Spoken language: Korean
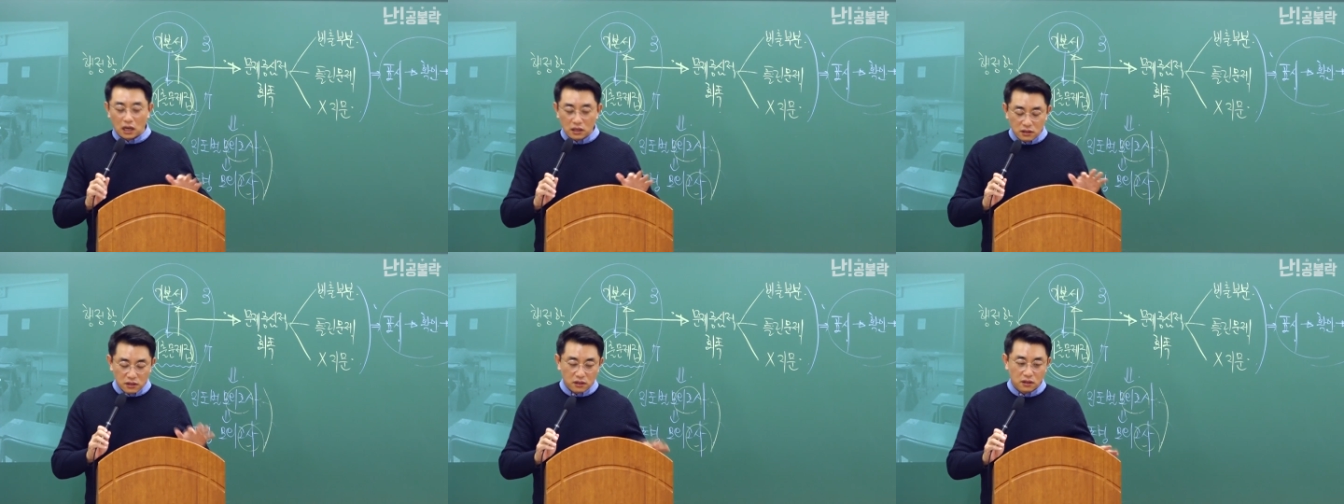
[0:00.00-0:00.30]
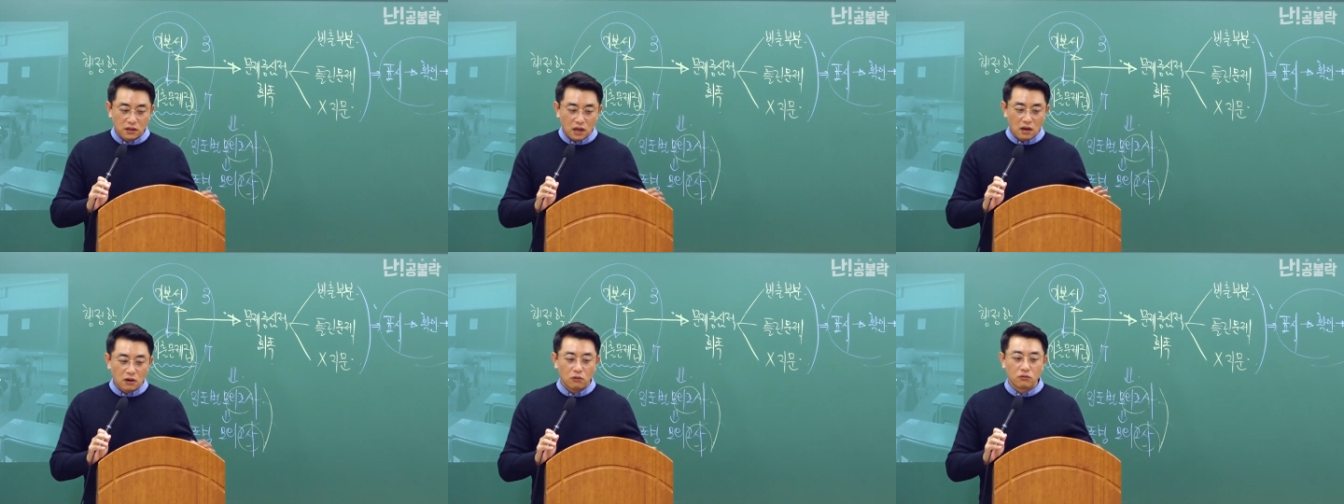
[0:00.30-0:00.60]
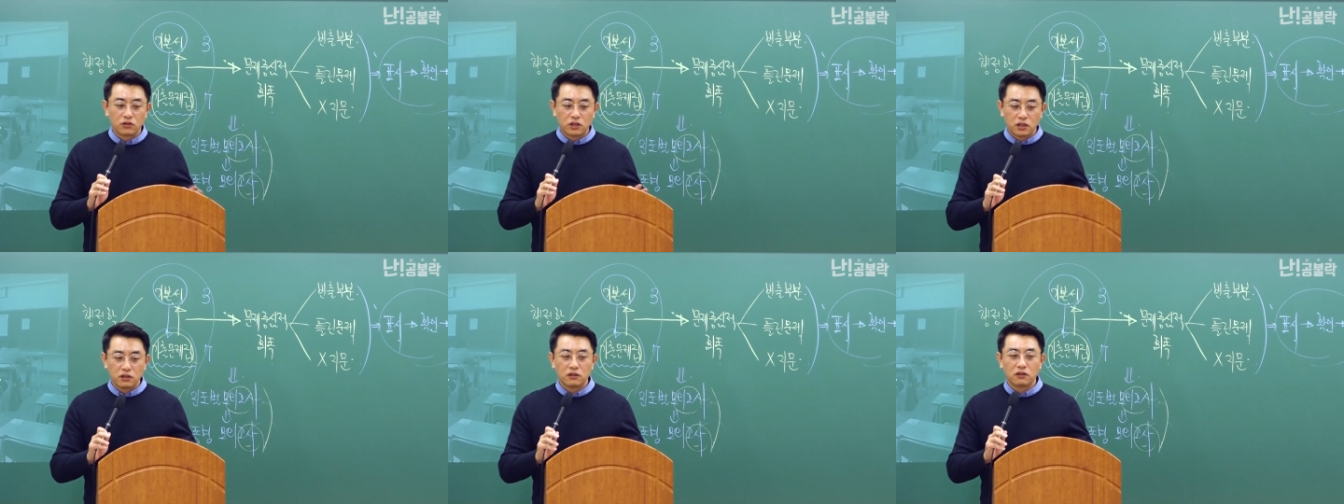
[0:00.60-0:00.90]
같이
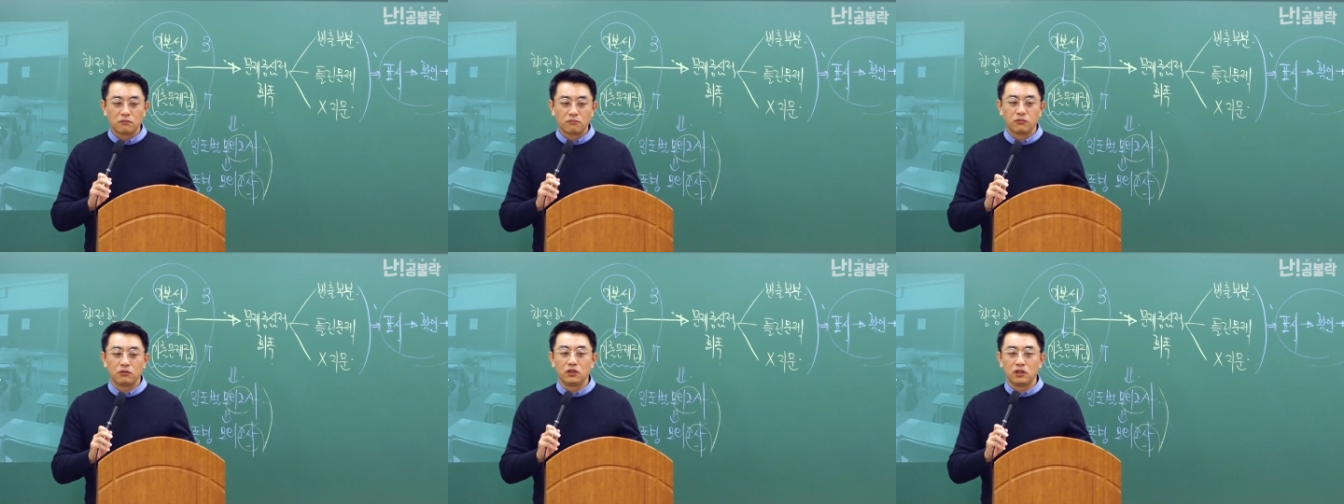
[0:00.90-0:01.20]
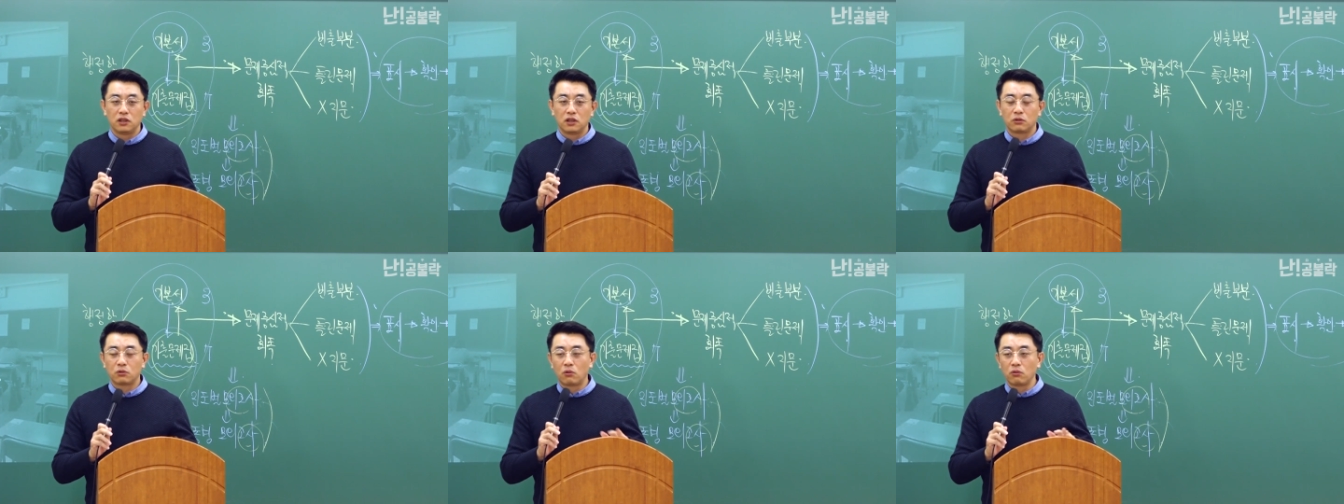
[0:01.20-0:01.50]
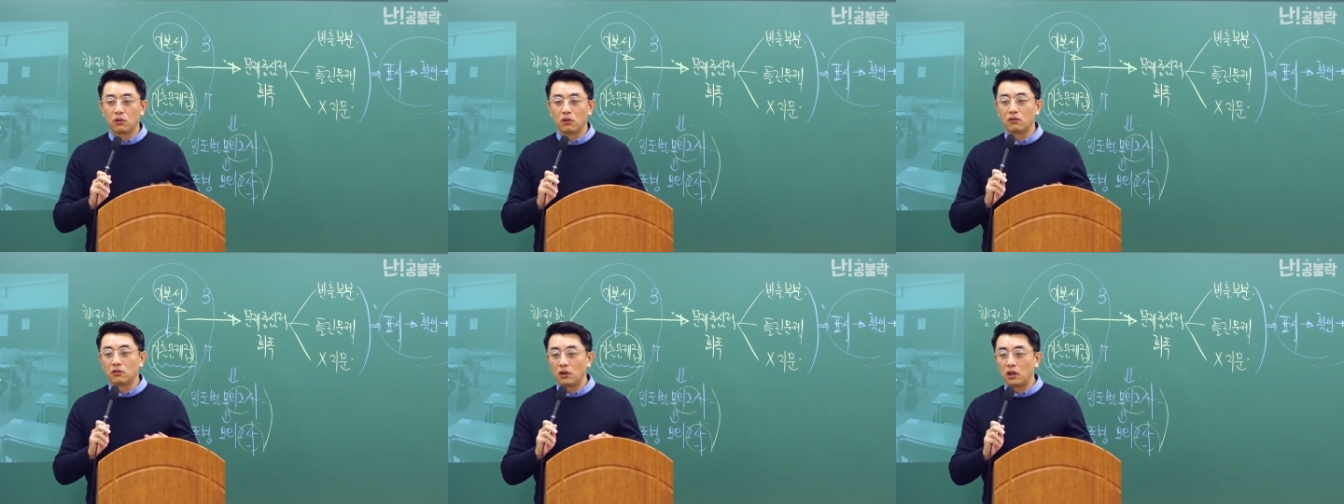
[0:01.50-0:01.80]
따라온 친척분이 이제
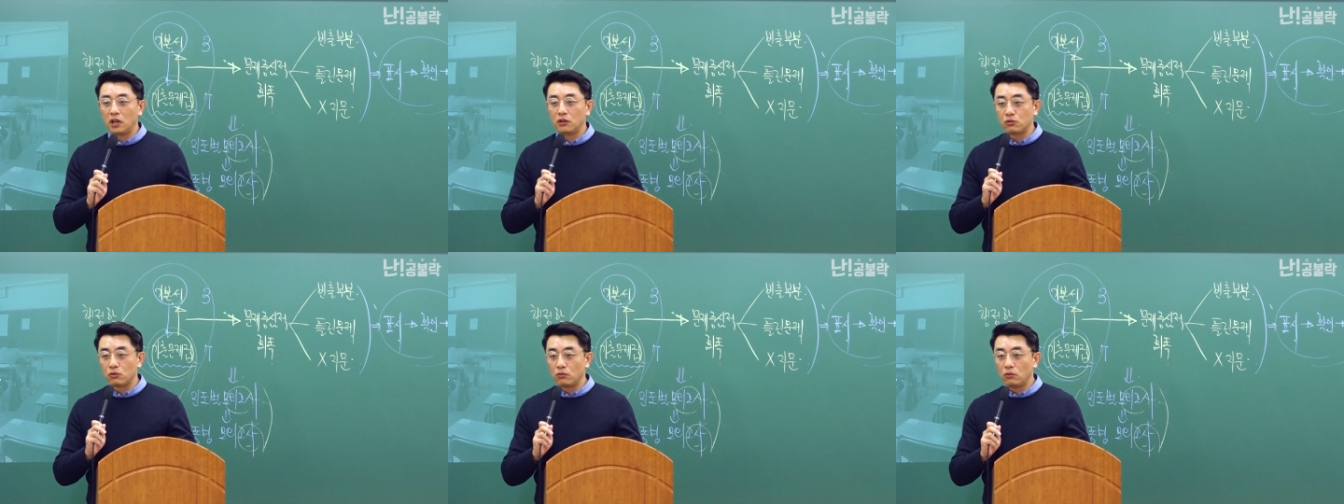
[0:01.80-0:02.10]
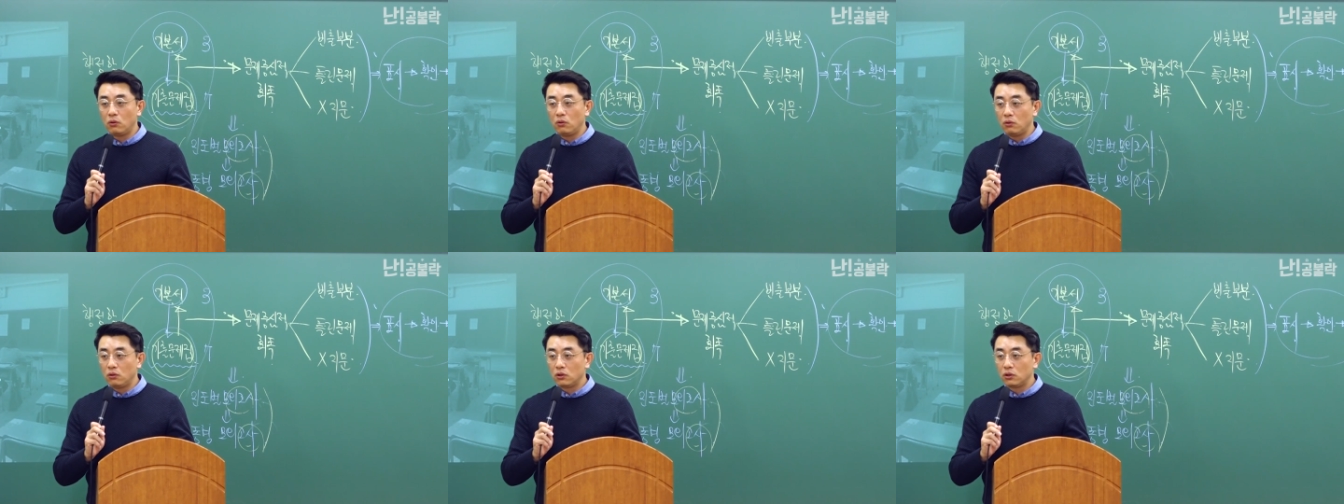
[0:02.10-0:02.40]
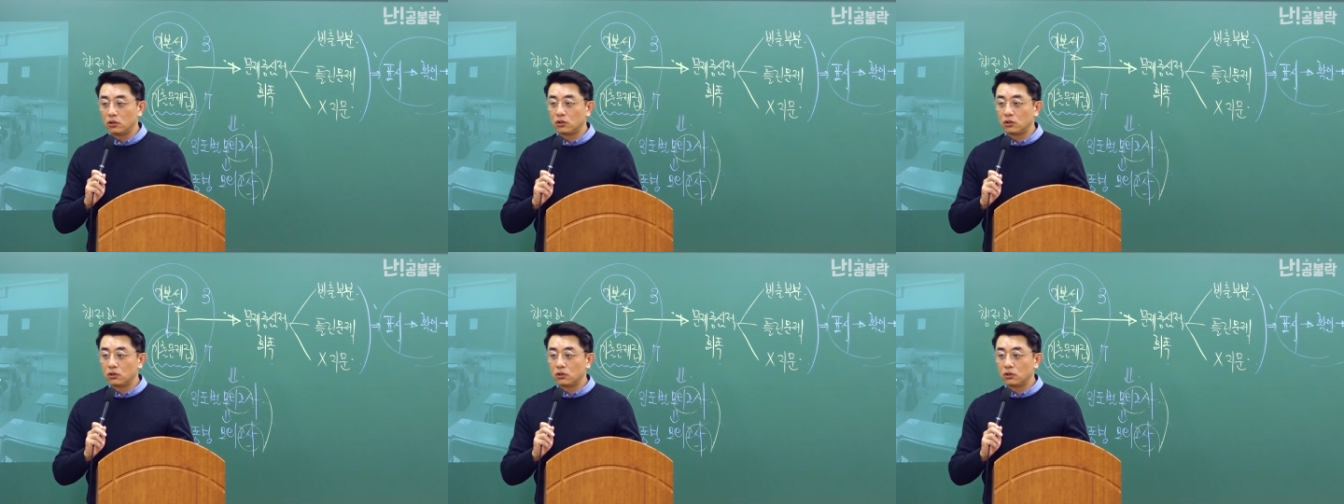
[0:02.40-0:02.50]
통역을 해주고